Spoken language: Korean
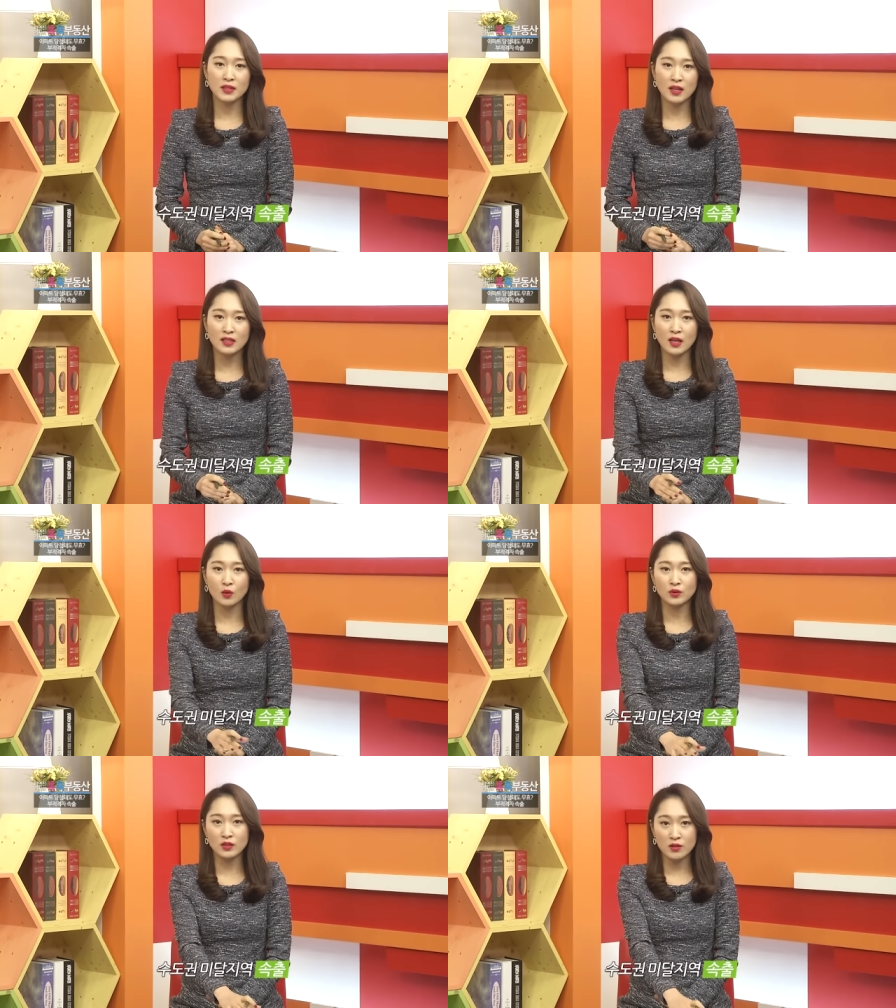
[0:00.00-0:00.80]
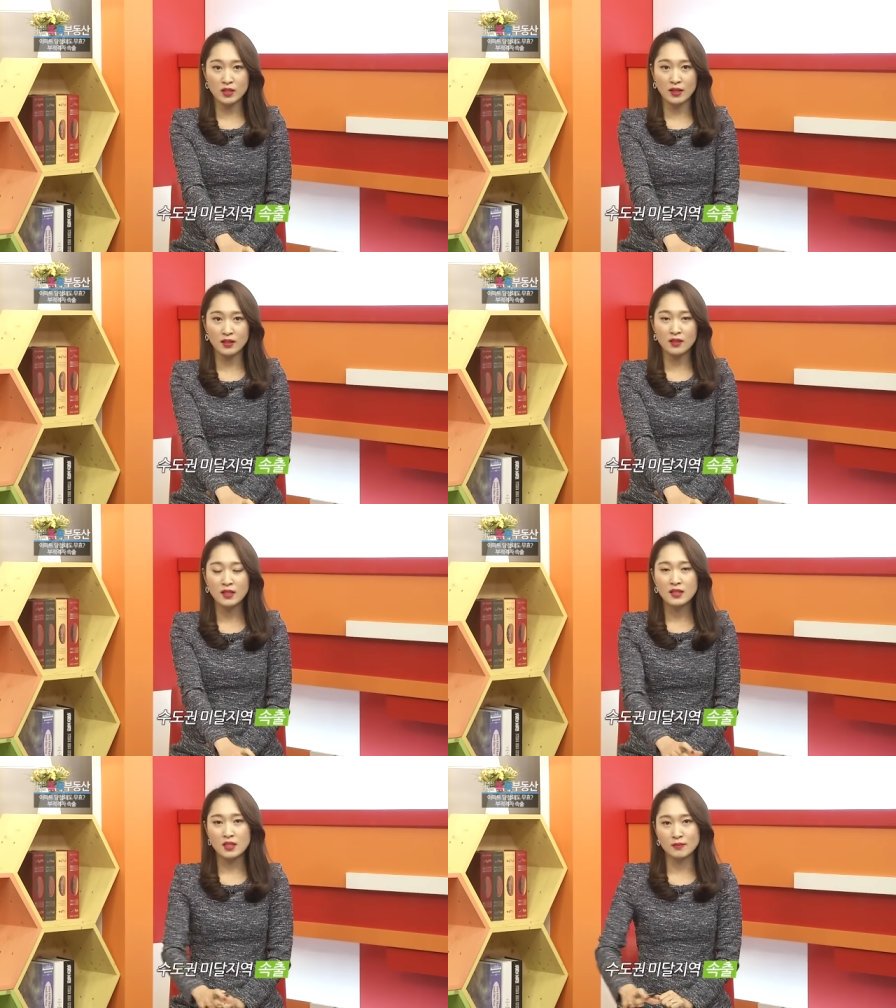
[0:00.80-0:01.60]
미달이 나오는 현상이
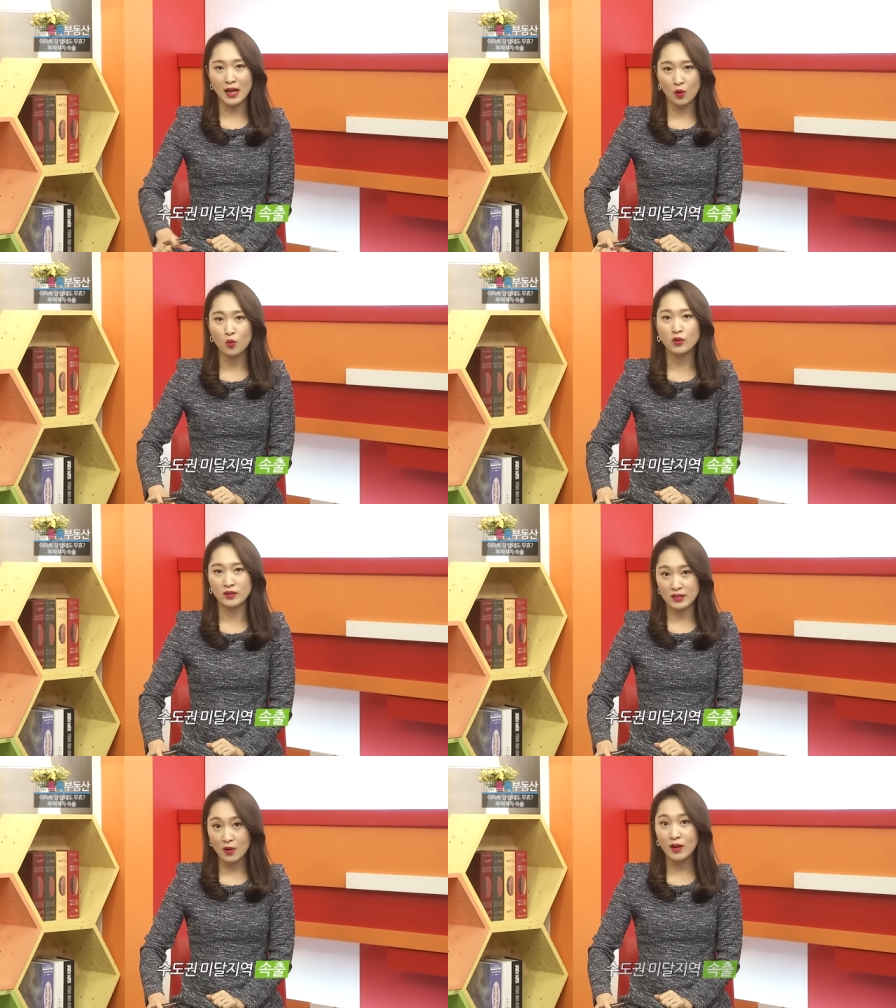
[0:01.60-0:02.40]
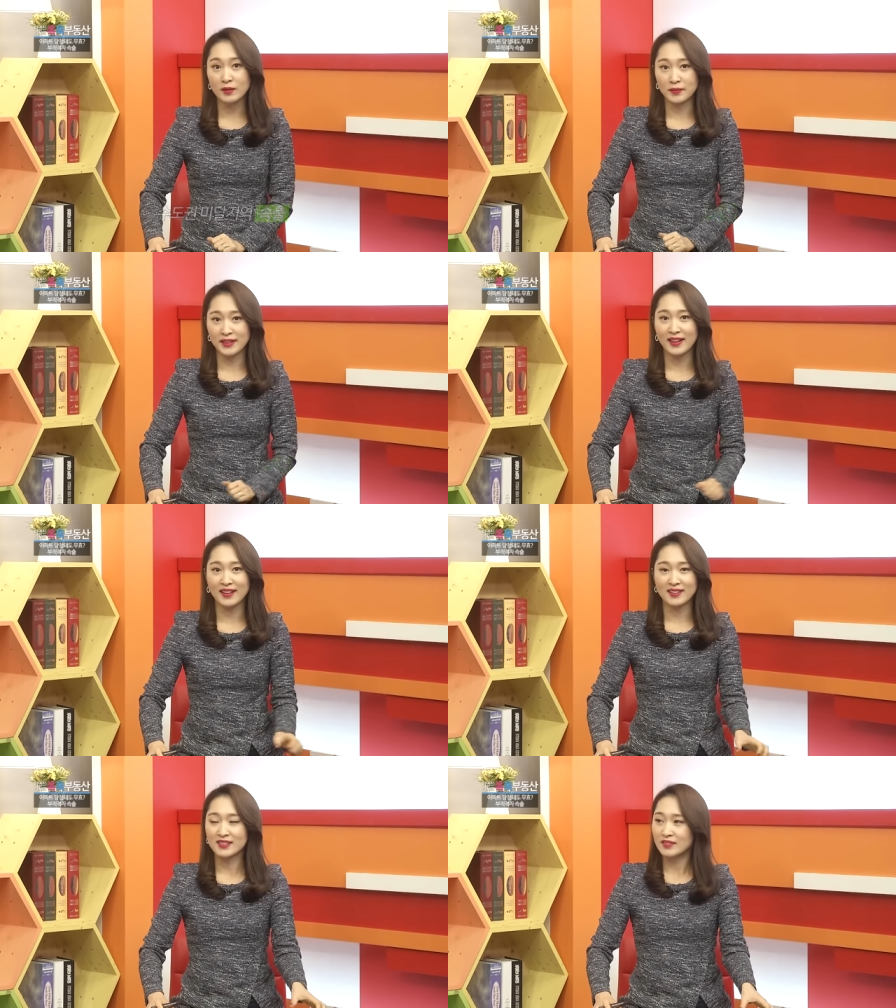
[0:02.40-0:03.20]
지금 나오고 있는 상황입니다.
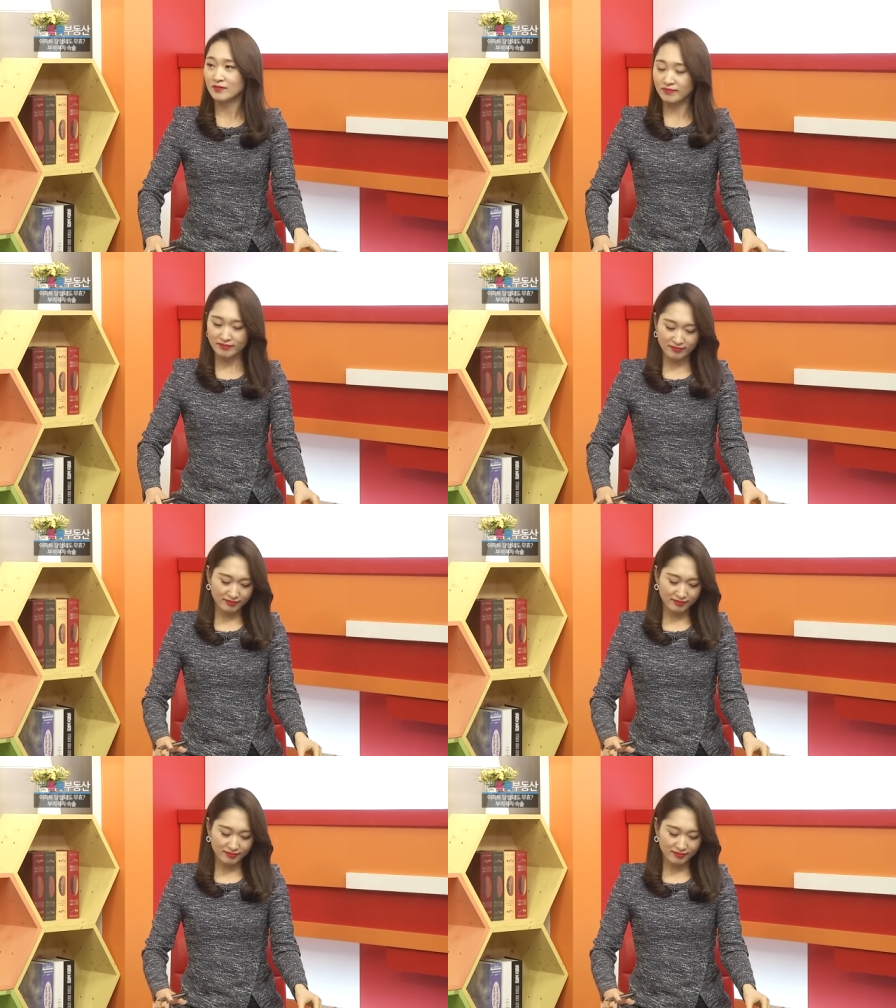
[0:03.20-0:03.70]
네,